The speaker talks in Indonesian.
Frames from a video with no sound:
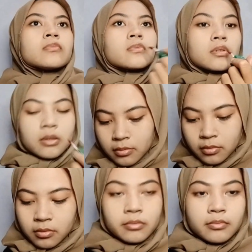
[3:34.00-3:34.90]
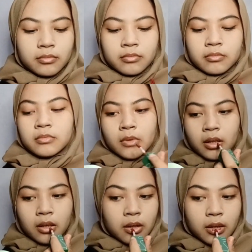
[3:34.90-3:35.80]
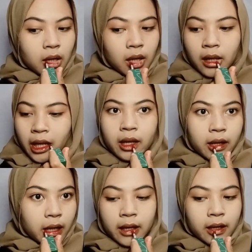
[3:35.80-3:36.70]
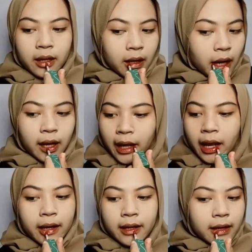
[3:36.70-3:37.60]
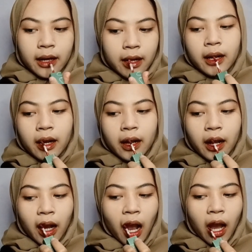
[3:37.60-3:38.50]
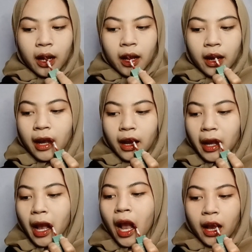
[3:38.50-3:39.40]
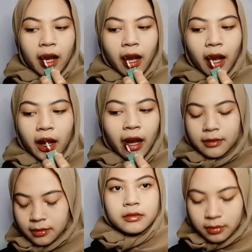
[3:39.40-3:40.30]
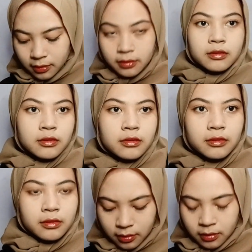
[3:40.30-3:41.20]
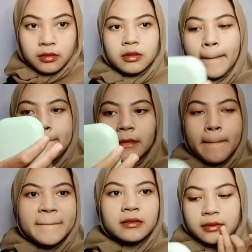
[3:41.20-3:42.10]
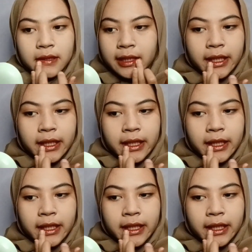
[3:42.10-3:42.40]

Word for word: itu pokoknya aku kalau makeup kayak gitu deh terus habis itu disitu aku pakai last cream lip stain yang flamingo pertama